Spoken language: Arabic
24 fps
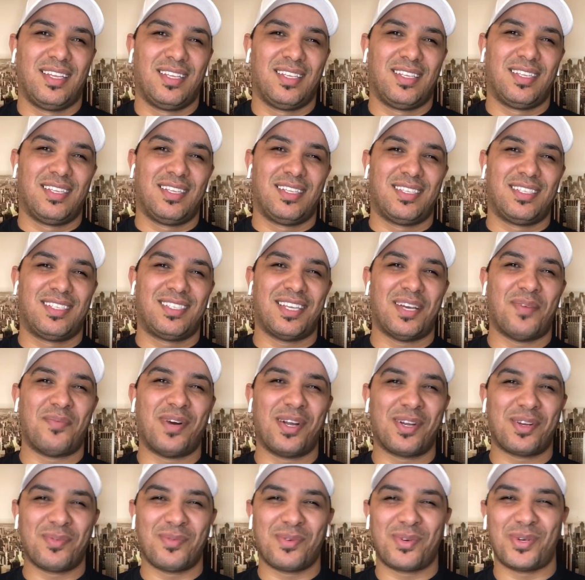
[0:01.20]
السلام
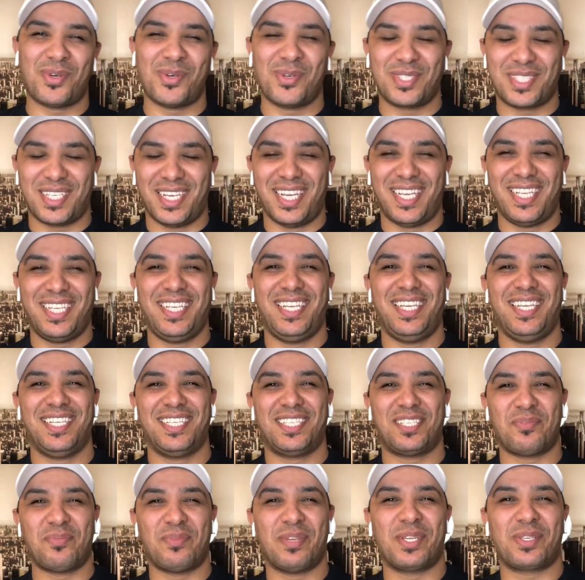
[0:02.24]
عليكم خوت هانين
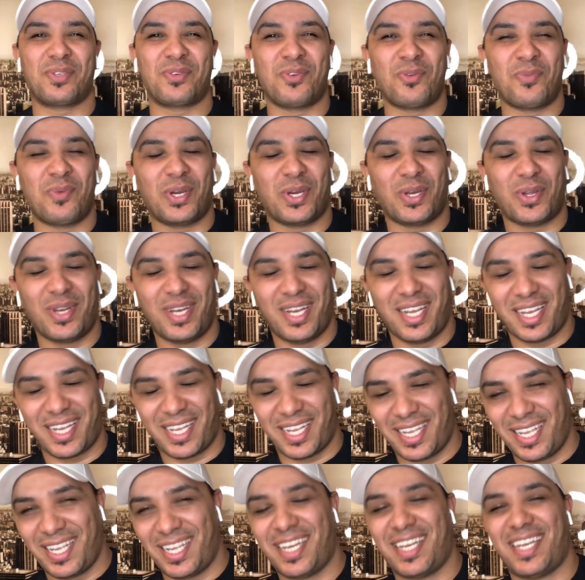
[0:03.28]
نتمنى تكونوا بخير وعلى
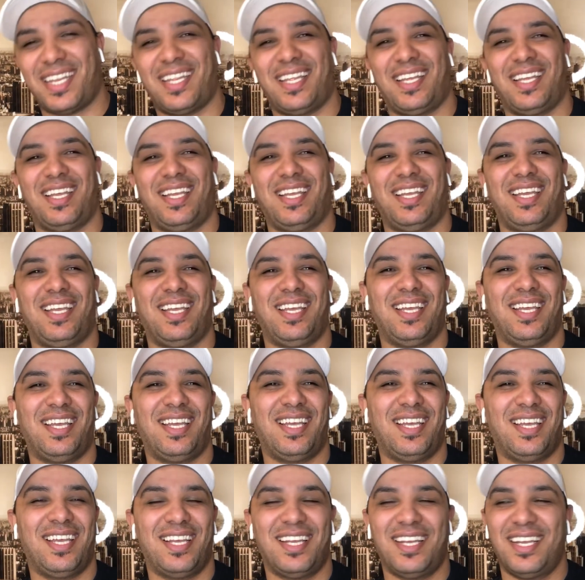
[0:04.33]
خير
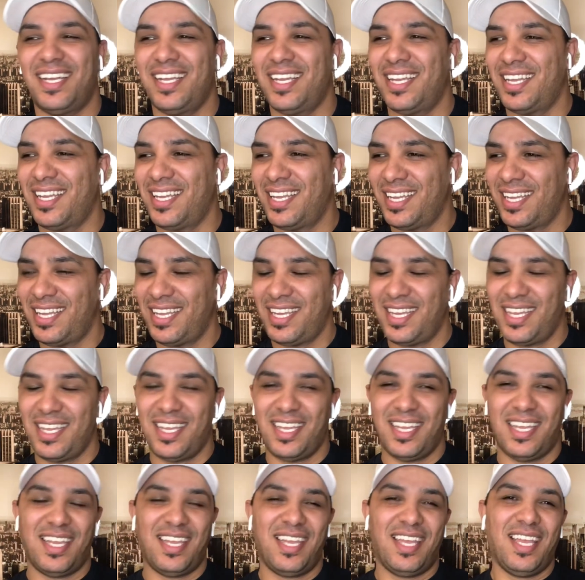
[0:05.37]
آه
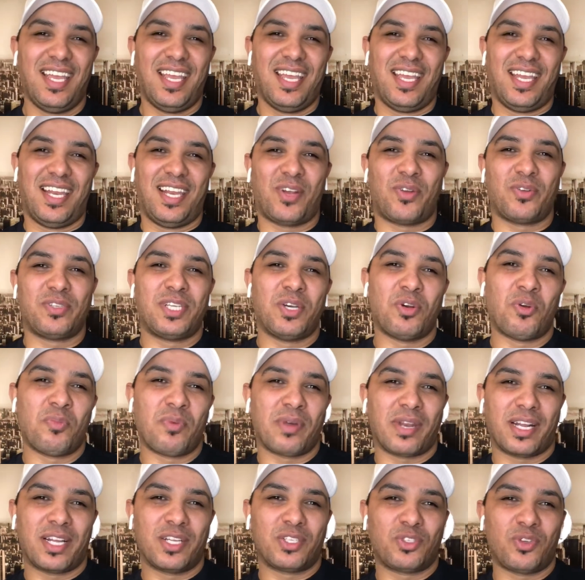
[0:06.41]
الا كنت اول مره
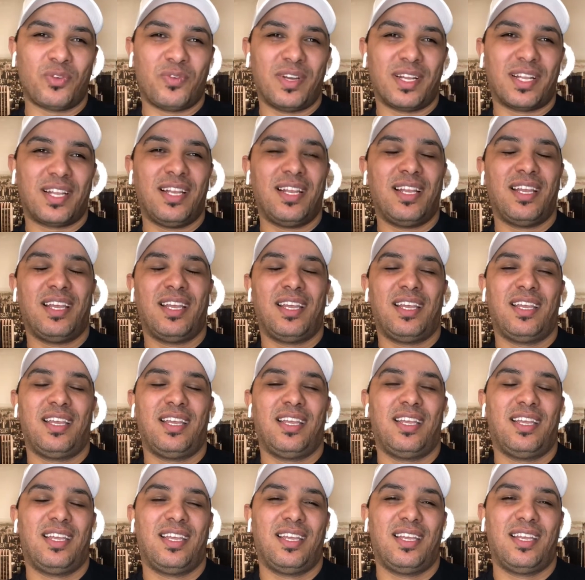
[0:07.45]
كتشوف هاد
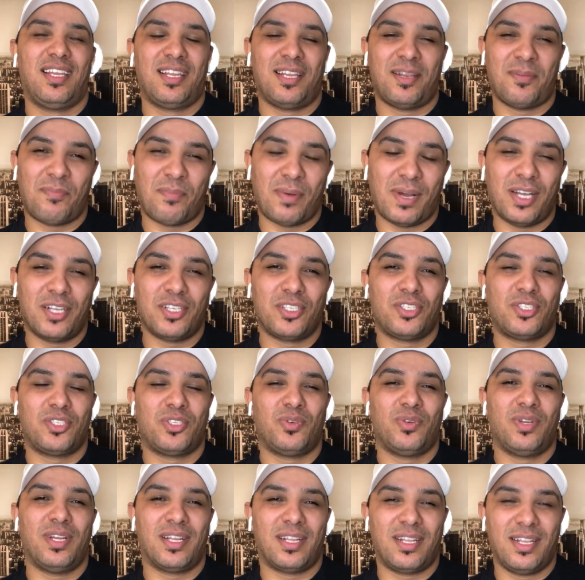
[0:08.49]
الباج
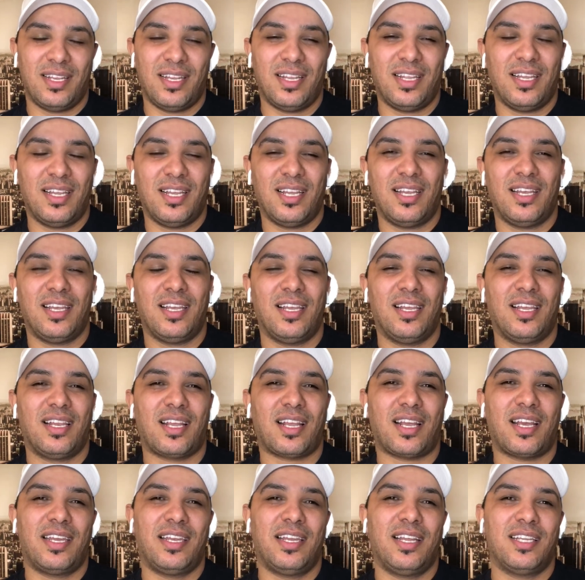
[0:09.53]
ولا هاد
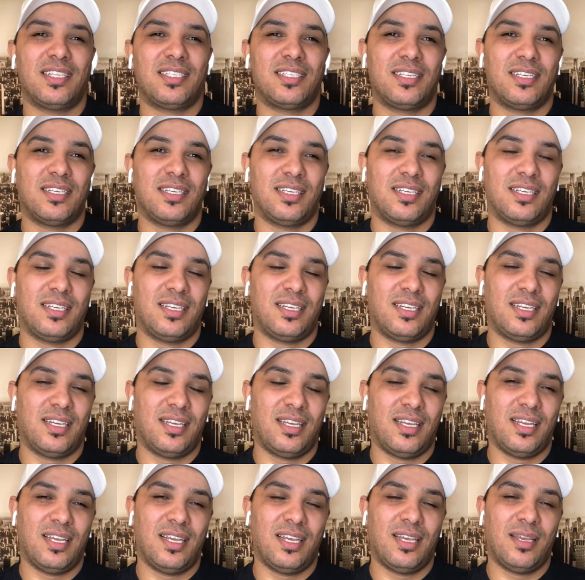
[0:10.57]
القناه
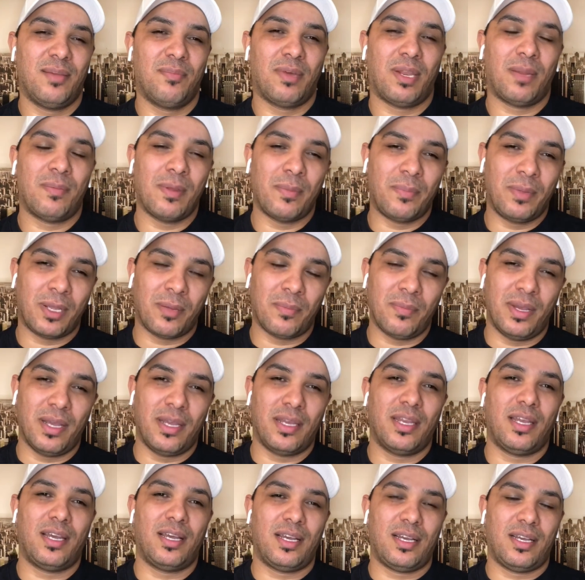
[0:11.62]
آه مرحبا بك
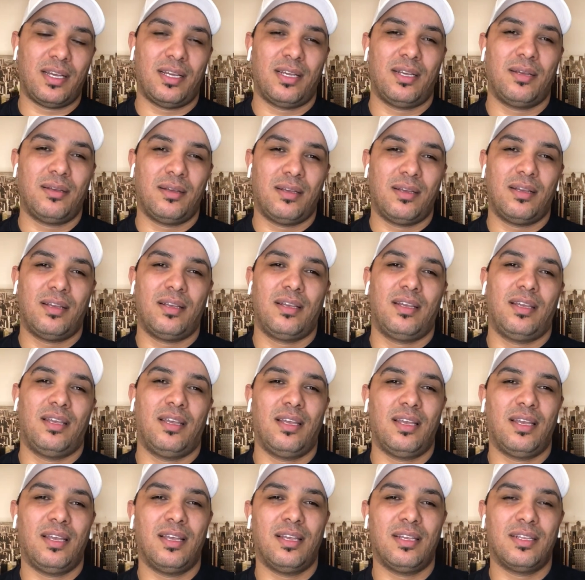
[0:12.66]
معنا
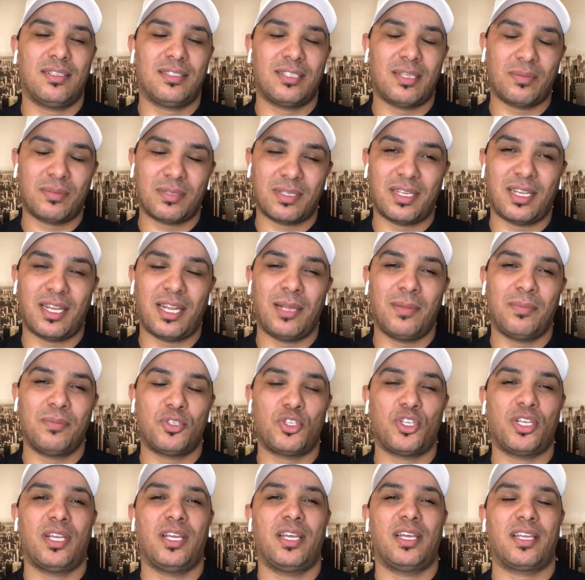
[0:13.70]
آه سبسكرايب
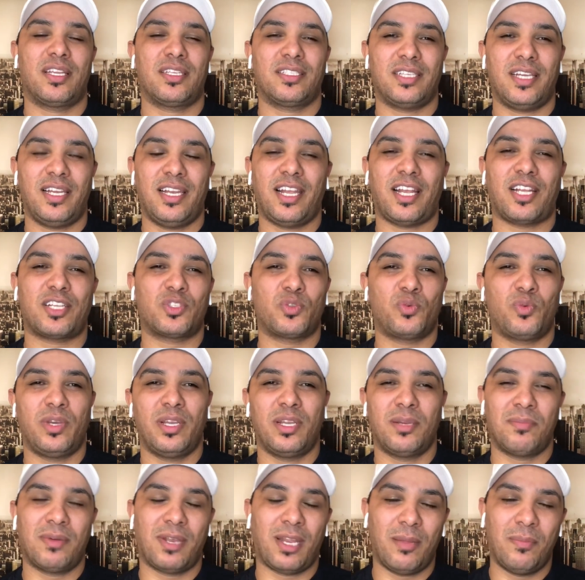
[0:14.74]
شير تعليق زوين
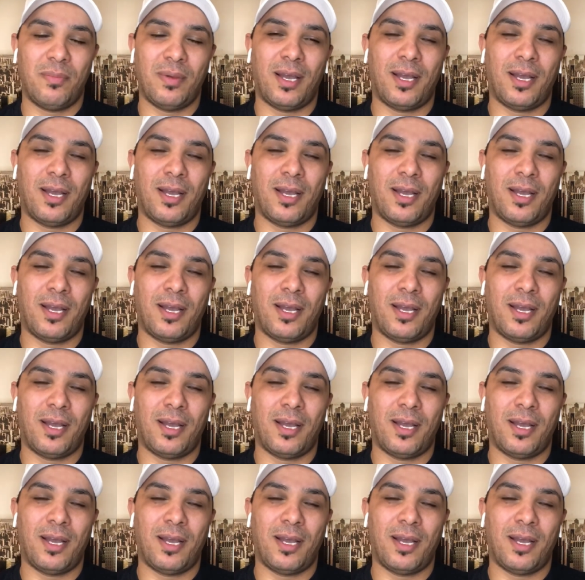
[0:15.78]
مرحبا